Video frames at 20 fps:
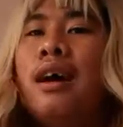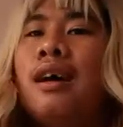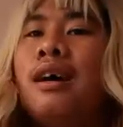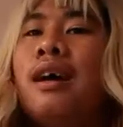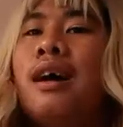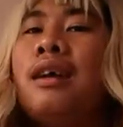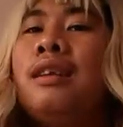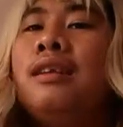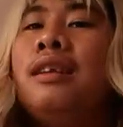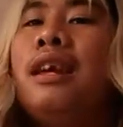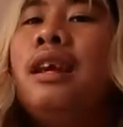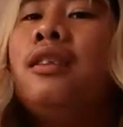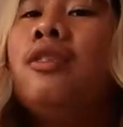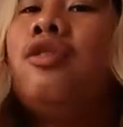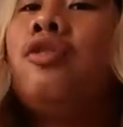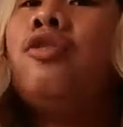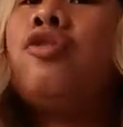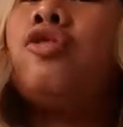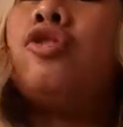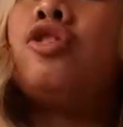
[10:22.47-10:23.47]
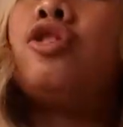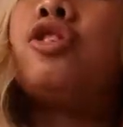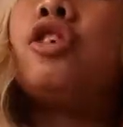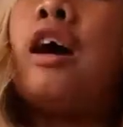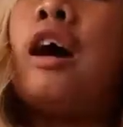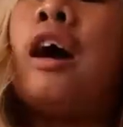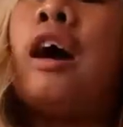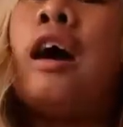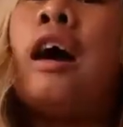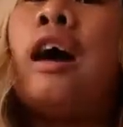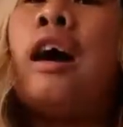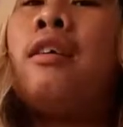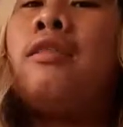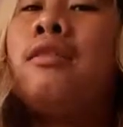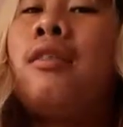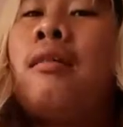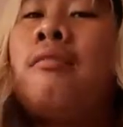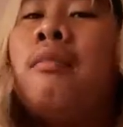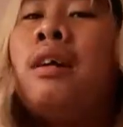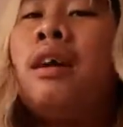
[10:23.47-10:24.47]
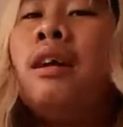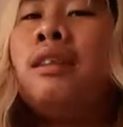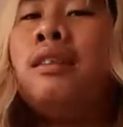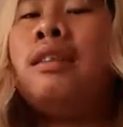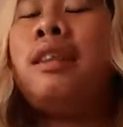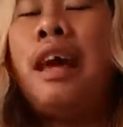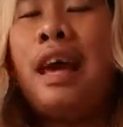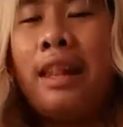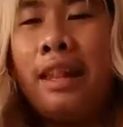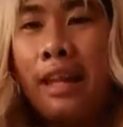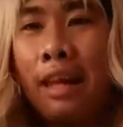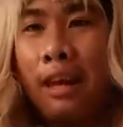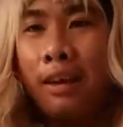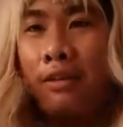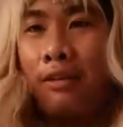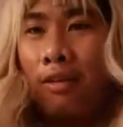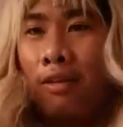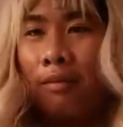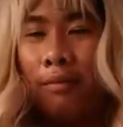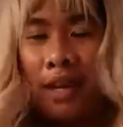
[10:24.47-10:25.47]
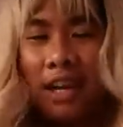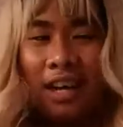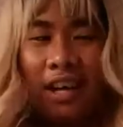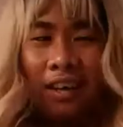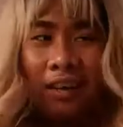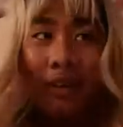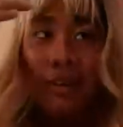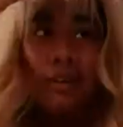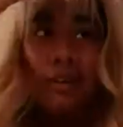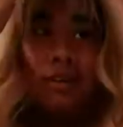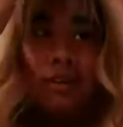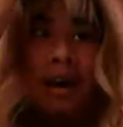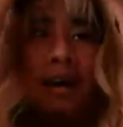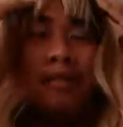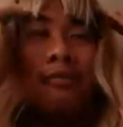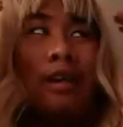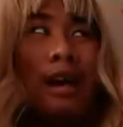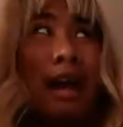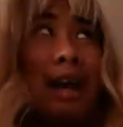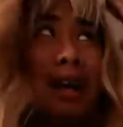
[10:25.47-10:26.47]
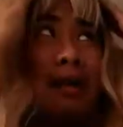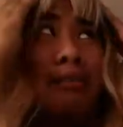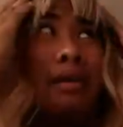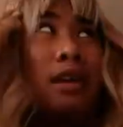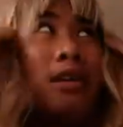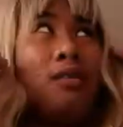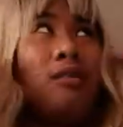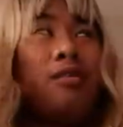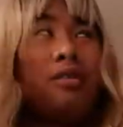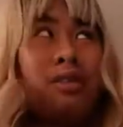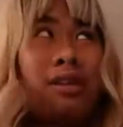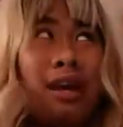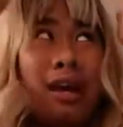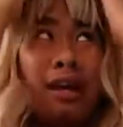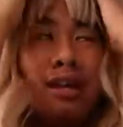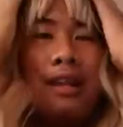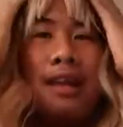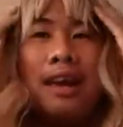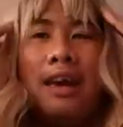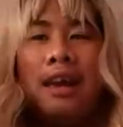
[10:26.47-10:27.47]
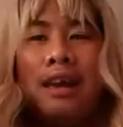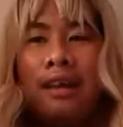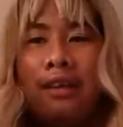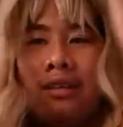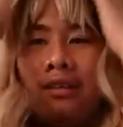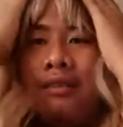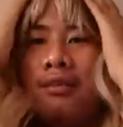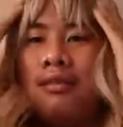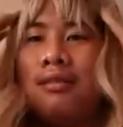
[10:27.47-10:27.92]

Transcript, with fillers: Hanggang dito siya sa may dede ko. Oh my god. Kahit wala naman akong dede.